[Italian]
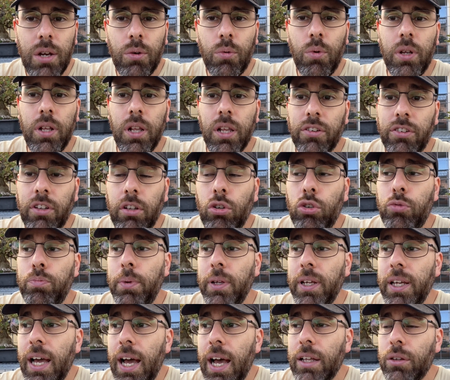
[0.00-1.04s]
Quindi è stato
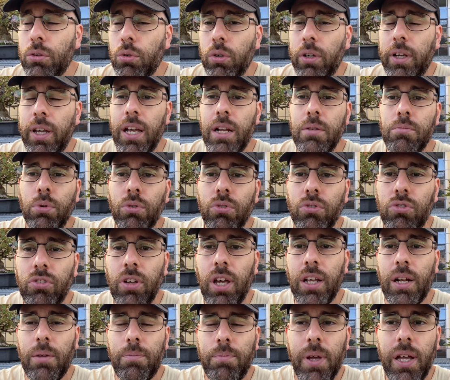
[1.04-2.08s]
spiegato che il
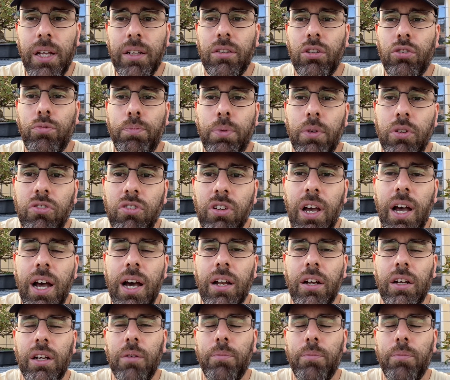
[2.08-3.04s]
bonsai è una pianta speciale,